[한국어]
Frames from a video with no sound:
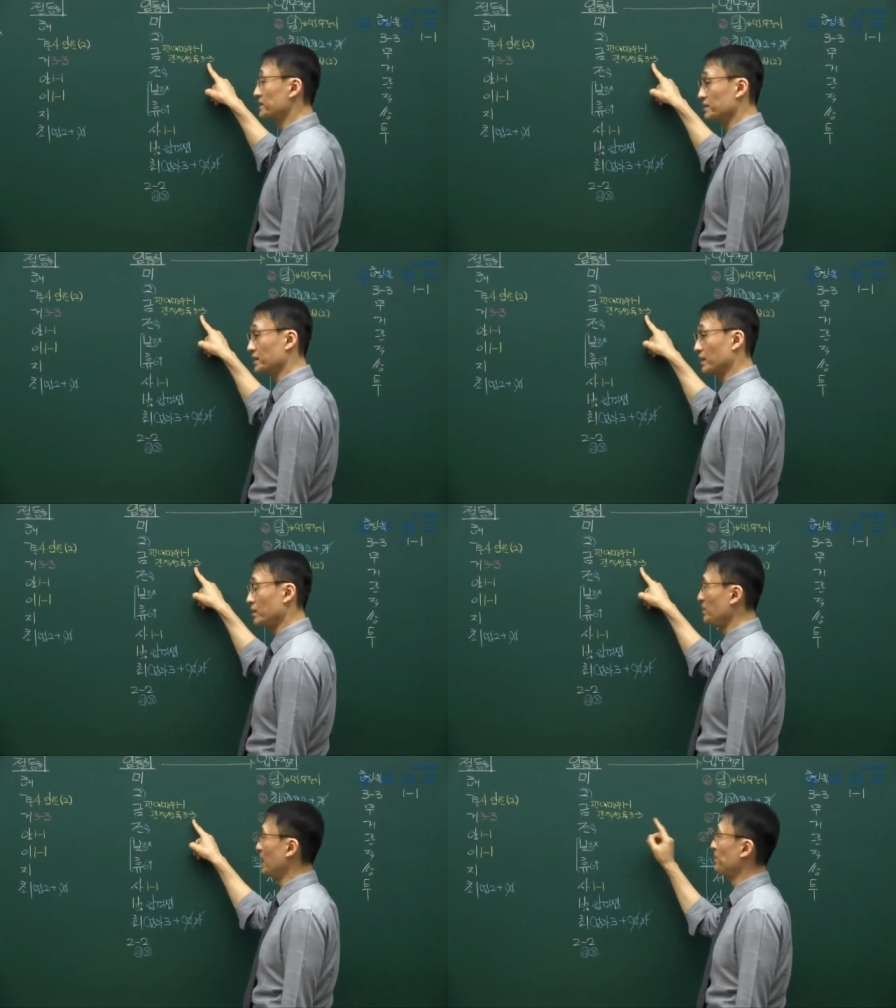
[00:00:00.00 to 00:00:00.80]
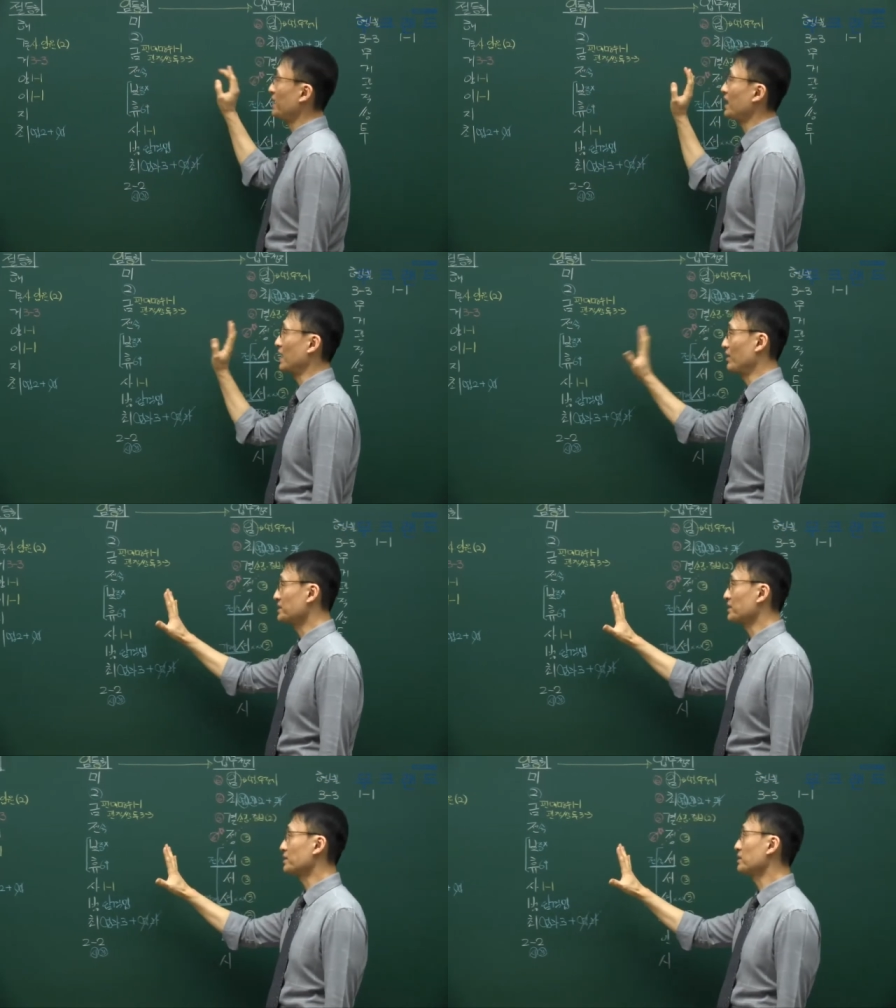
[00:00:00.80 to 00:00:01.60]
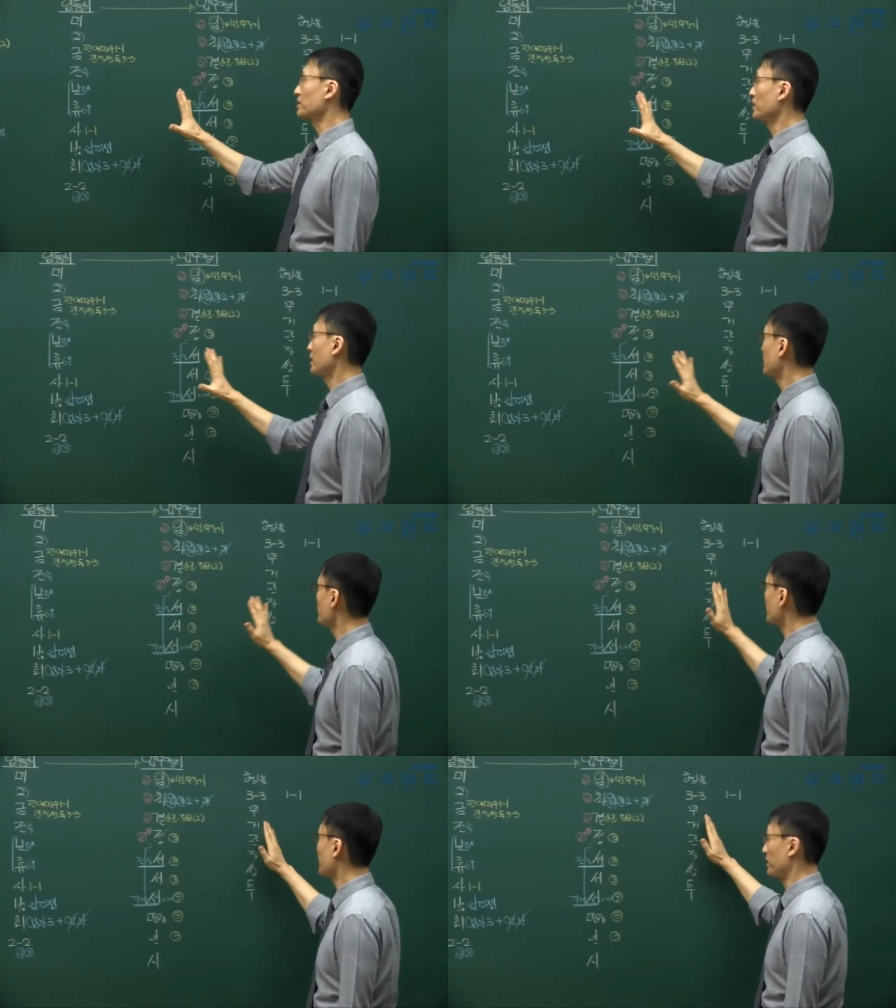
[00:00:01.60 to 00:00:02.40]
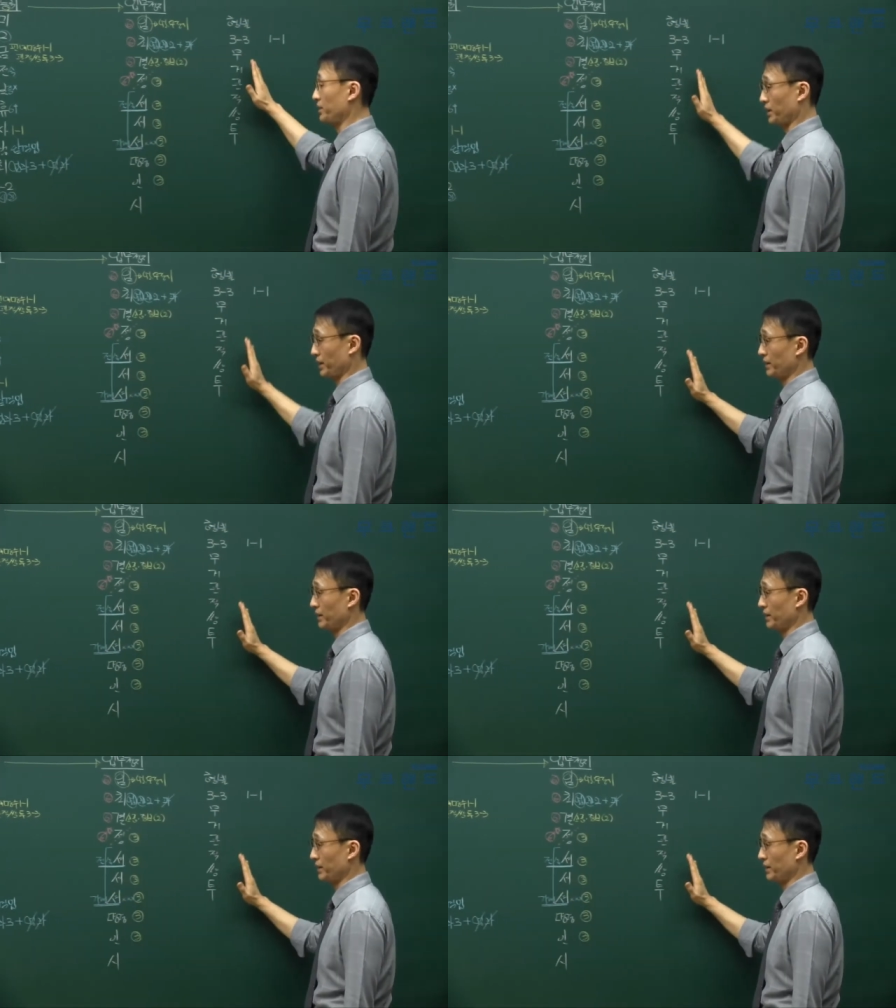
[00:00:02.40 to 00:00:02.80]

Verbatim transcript: 있었잖아 요 이미 앞에 다 나왔었던 거니까 쉽게 해결돼